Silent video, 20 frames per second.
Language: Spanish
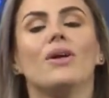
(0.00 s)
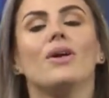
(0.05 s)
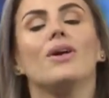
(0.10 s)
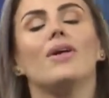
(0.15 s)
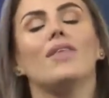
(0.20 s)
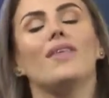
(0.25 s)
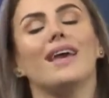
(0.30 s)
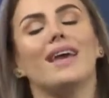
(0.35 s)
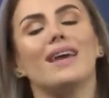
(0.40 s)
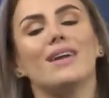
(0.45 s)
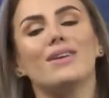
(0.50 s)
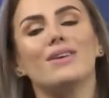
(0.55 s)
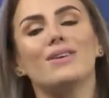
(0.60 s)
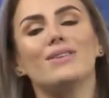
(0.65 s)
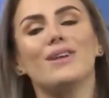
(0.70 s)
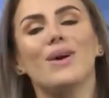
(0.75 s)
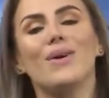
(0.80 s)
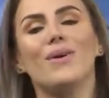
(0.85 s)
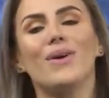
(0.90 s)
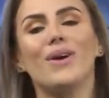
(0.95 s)
de irnos
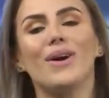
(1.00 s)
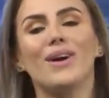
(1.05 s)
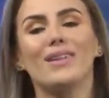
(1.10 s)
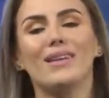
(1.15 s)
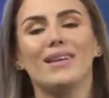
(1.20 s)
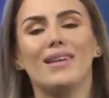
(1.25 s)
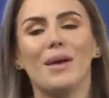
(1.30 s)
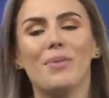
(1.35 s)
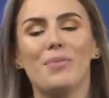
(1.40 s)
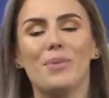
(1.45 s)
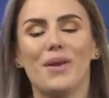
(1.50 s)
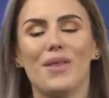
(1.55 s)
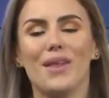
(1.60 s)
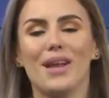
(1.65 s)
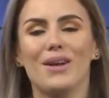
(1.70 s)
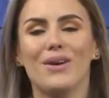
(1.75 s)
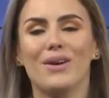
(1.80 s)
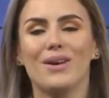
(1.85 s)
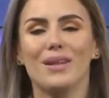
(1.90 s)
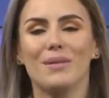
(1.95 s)
a un corte y después del
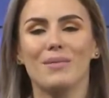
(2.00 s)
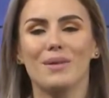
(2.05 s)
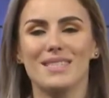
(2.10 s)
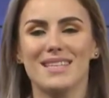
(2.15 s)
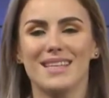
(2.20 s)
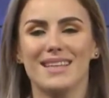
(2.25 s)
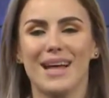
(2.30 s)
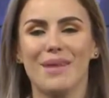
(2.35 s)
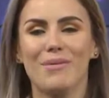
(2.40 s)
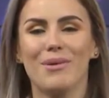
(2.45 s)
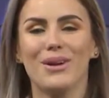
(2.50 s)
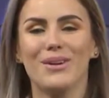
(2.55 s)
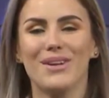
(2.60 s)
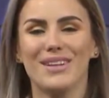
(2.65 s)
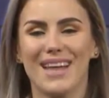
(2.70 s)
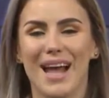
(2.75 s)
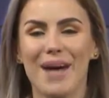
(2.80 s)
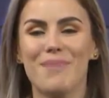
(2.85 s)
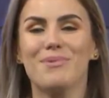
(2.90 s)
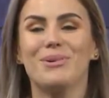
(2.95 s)
corte presentamos a
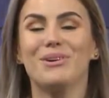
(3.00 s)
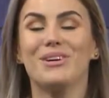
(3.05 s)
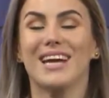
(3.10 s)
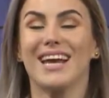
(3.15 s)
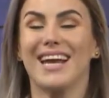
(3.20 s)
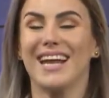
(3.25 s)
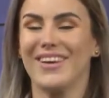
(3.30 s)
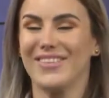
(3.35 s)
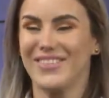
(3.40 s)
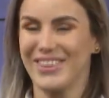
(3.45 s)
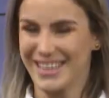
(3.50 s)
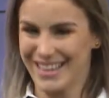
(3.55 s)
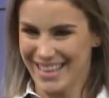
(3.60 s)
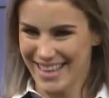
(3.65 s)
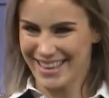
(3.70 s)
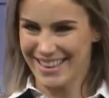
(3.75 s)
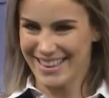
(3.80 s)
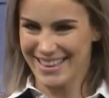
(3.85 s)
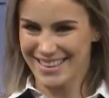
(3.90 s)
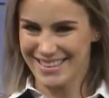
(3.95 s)
nuestras mujeres
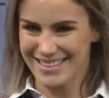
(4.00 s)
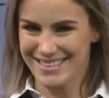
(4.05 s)
brillantes.